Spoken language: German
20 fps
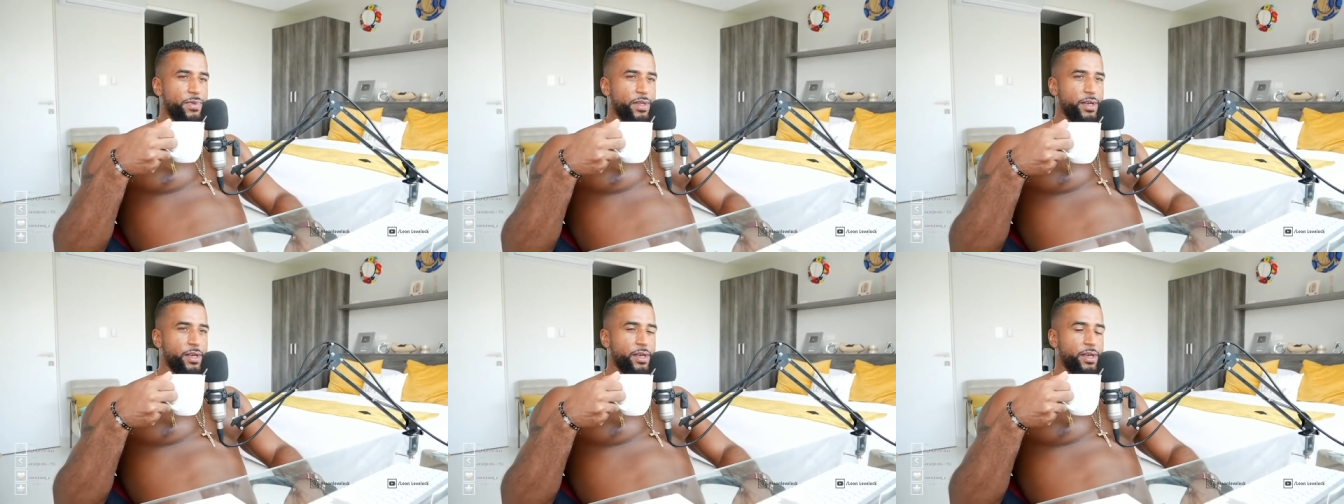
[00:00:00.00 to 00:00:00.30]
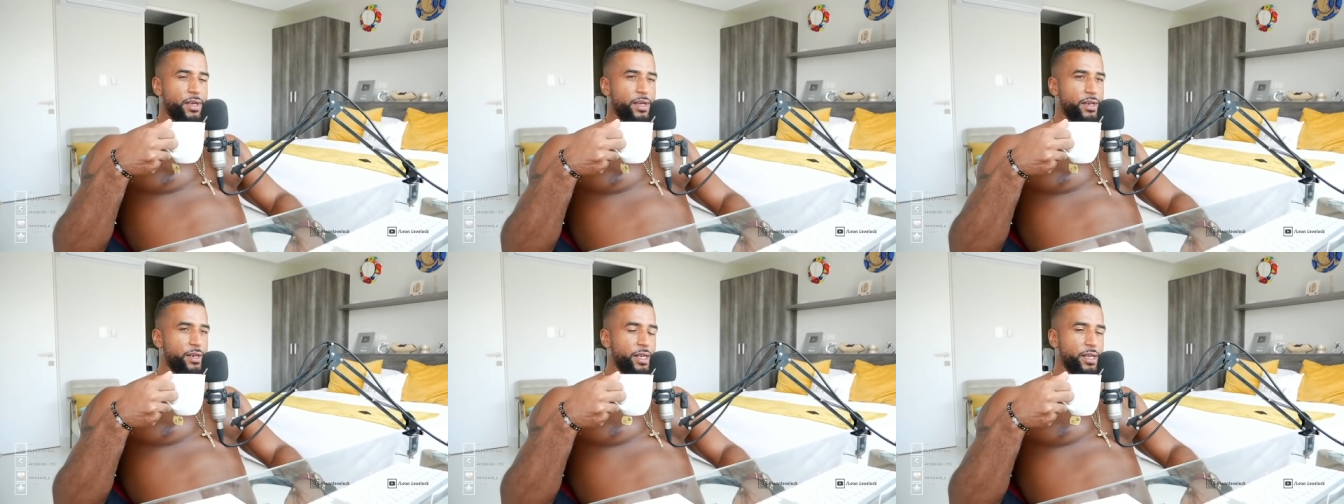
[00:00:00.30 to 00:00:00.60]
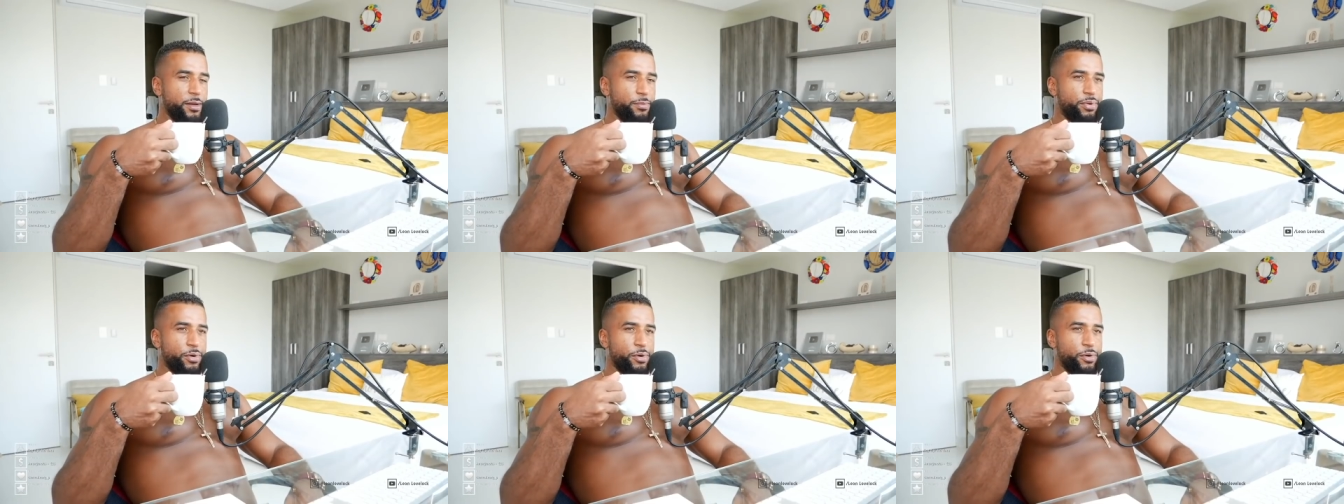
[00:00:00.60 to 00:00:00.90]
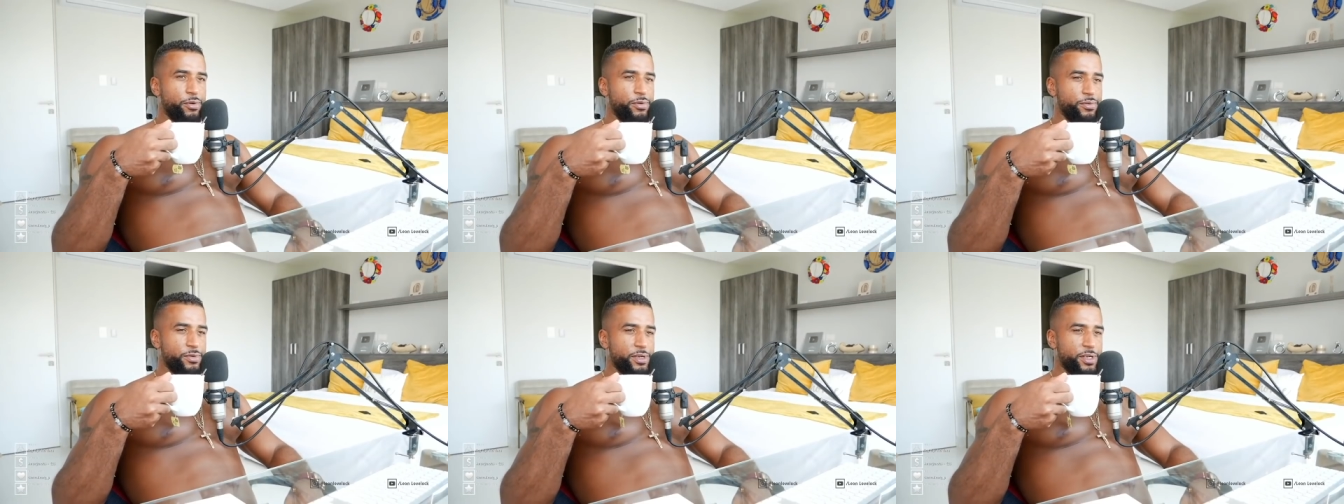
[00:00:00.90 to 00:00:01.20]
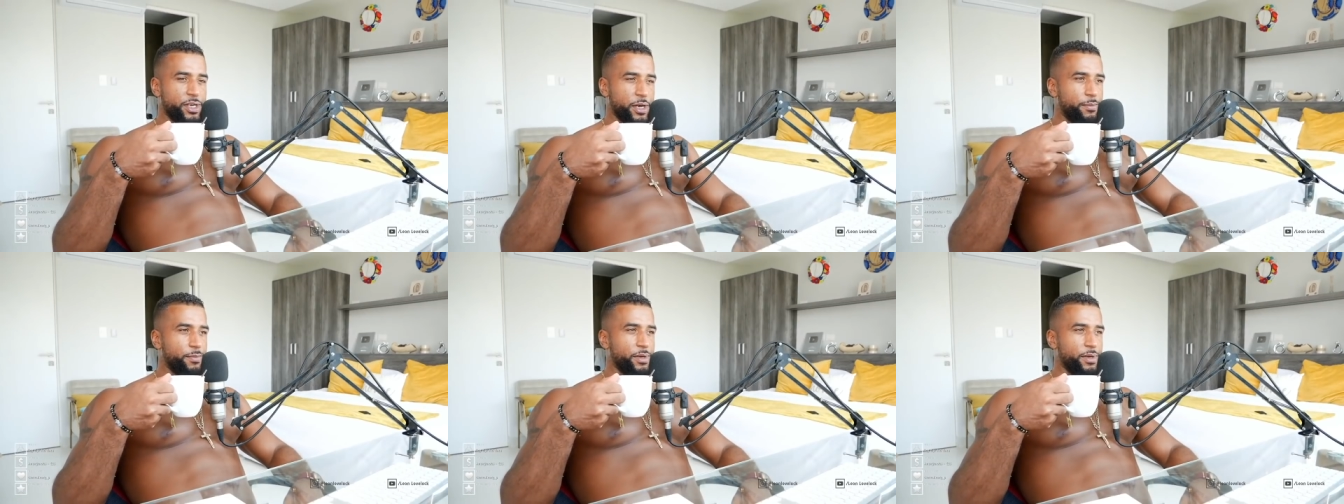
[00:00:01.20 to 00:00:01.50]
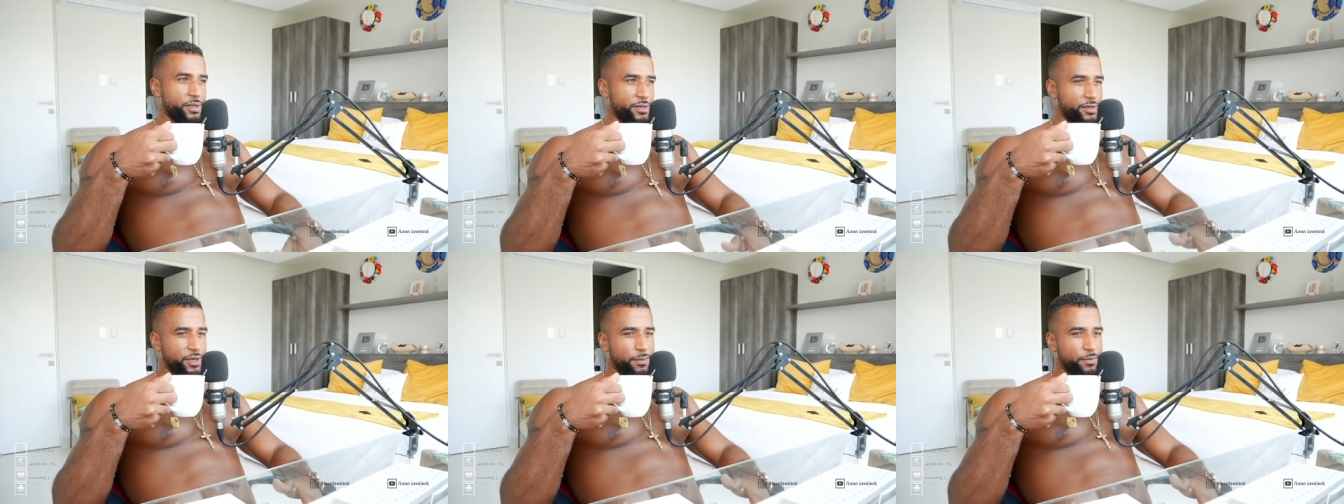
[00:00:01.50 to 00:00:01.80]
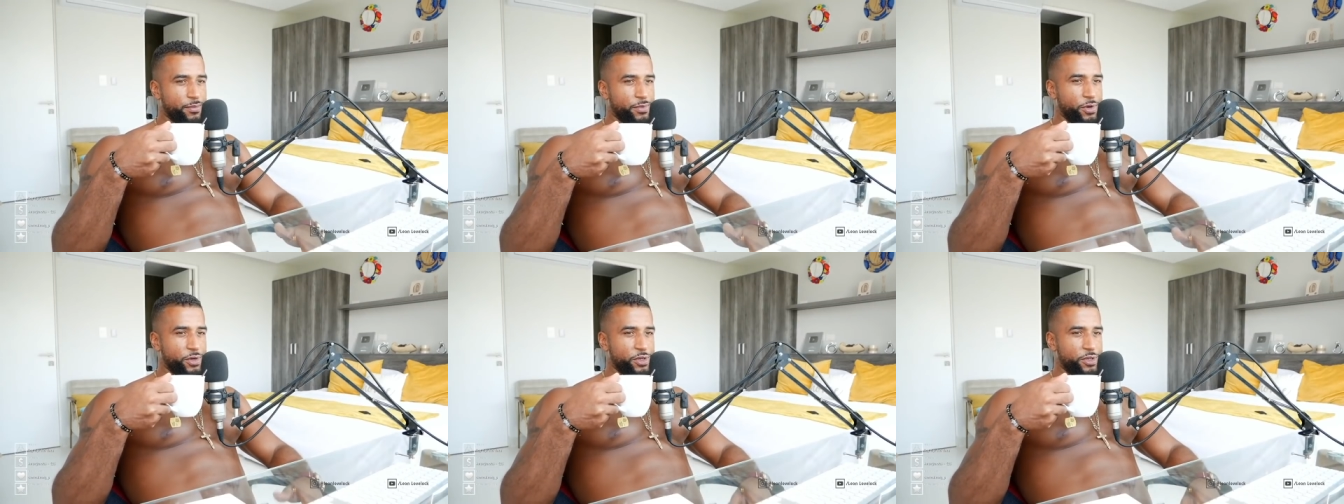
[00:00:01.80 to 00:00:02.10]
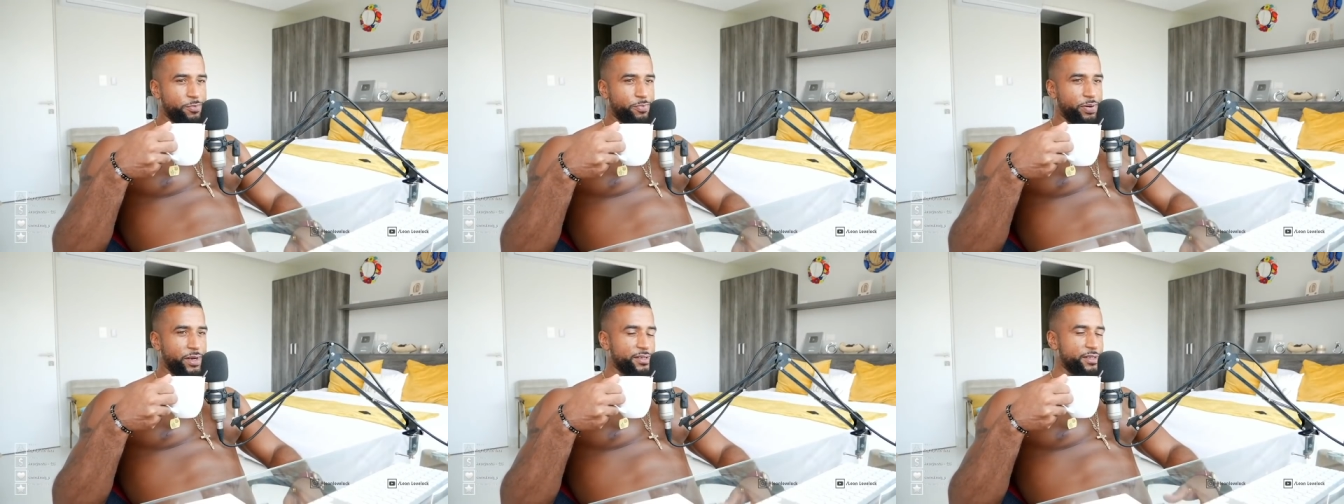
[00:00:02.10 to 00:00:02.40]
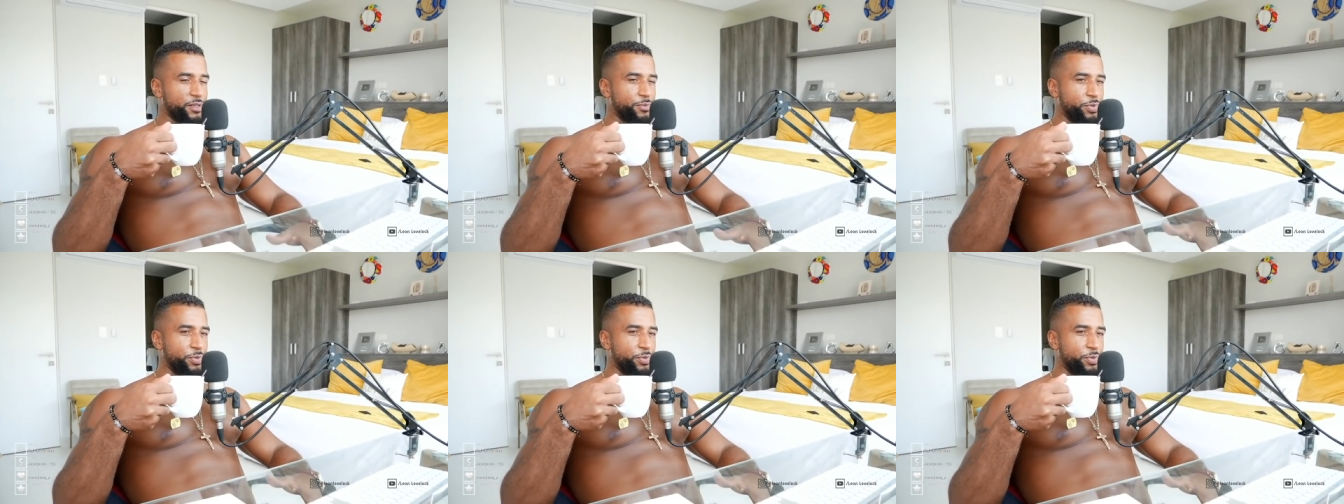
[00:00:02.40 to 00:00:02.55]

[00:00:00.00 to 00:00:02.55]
Äh, nee, Bro. Ich hab, ich hab einen deutschen Pass.